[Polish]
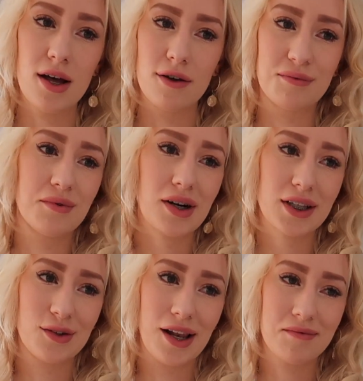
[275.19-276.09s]
Była
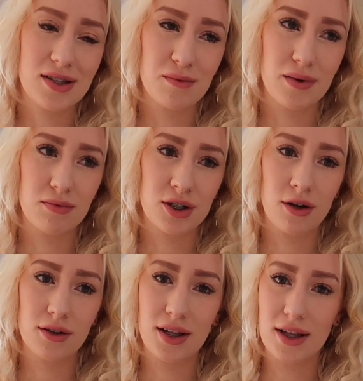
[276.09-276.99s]
to dla mnie super
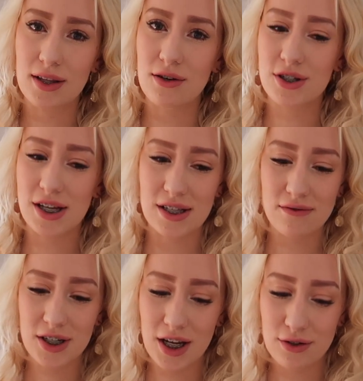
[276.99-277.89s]
przygoda, dlatego że ja
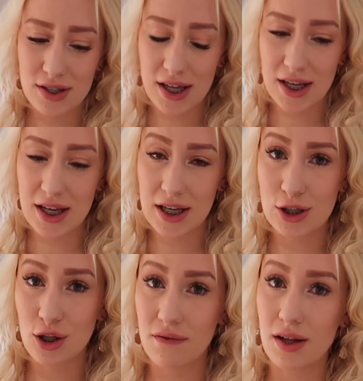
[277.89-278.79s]
zazwyczaj jak dostaję
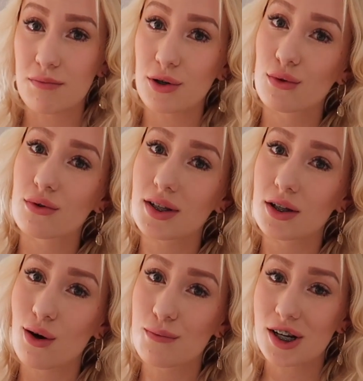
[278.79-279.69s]
jakieś nowe produkty
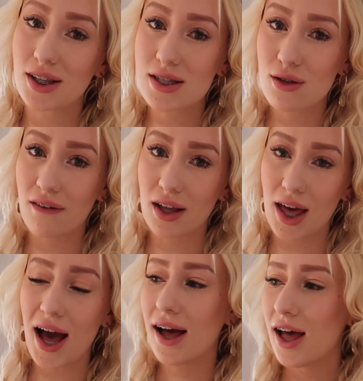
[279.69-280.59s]
do
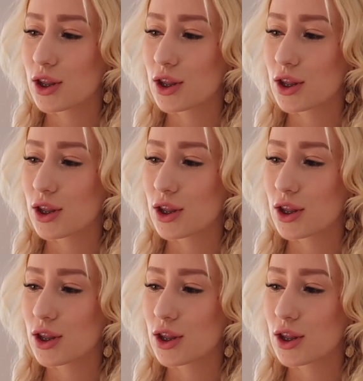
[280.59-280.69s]
przetestowania,